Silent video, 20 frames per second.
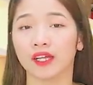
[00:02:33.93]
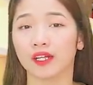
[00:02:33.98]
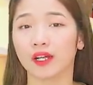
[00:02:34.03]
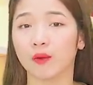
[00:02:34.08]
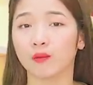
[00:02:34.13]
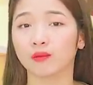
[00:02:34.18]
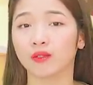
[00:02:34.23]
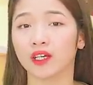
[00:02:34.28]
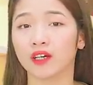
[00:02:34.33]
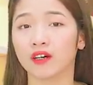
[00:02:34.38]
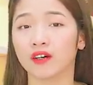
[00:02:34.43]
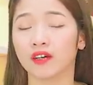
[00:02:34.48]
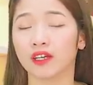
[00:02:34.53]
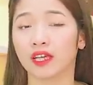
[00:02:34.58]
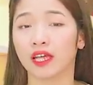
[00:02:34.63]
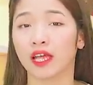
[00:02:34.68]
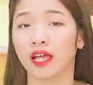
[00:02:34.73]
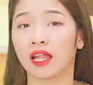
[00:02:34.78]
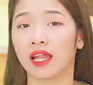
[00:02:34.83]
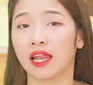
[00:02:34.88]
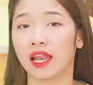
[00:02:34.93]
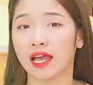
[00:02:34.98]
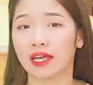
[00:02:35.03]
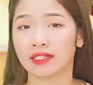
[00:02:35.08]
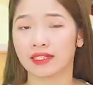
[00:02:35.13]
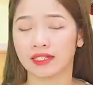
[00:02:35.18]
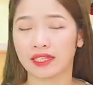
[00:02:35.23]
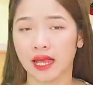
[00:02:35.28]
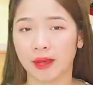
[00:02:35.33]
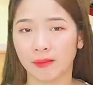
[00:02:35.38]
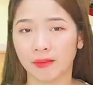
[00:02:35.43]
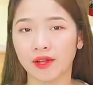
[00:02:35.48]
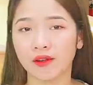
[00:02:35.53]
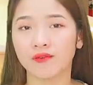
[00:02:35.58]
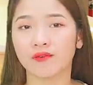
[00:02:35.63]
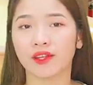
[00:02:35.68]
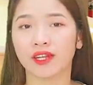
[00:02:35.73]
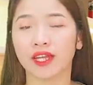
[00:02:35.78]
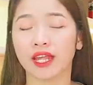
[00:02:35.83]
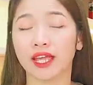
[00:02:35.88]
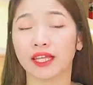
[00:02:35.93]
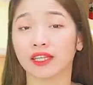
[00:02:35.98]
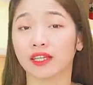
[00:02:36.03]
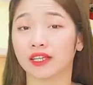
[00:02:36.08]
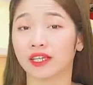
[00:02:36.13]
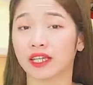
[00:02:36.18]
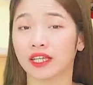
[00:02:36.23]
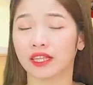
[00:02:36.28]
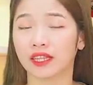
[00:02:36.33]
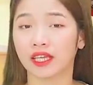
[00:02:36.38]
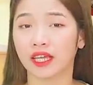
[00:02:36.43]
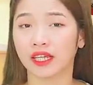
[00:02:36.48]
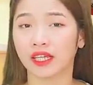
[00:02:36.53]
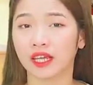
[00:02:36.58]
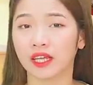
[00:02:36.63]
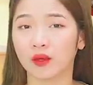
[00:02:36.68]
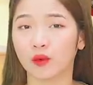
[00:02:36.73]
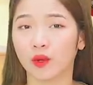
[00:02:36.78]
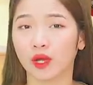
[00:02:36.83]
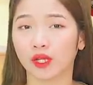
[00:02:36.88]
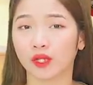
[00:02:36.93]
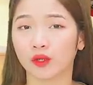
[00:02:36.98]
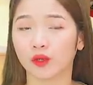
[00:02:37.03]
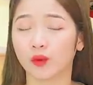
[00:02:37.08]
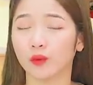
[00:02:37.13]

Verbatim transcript: đồng thời là giảm các vấn đề thời kỳ tiền kinh nguyệt